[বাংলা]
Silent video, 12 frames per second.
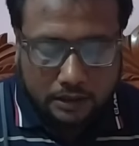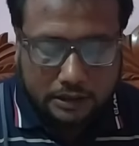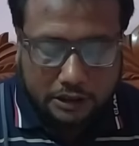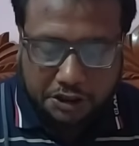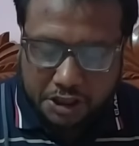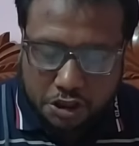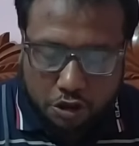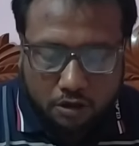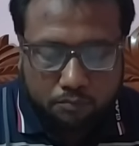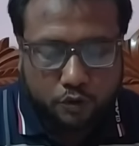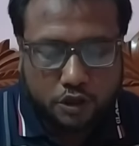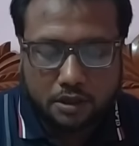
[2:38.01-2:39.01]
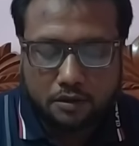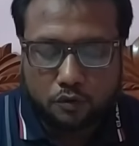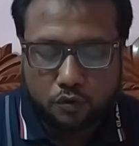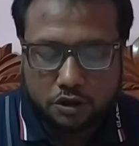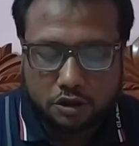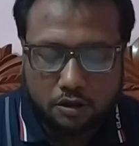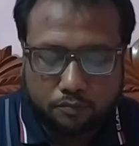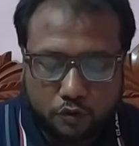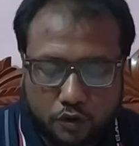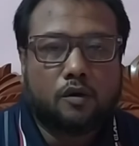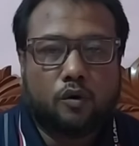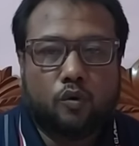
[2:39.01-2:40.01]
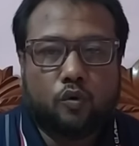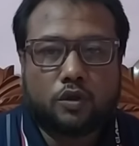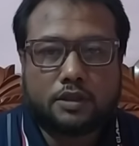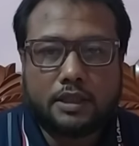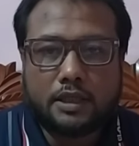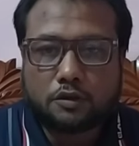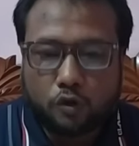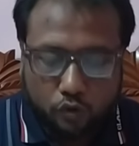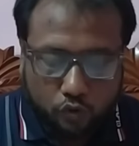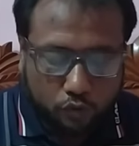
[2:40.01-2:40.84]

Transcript: কৃষি সম্প্রসারণ অধিদপ্তরের অতিরিক্ত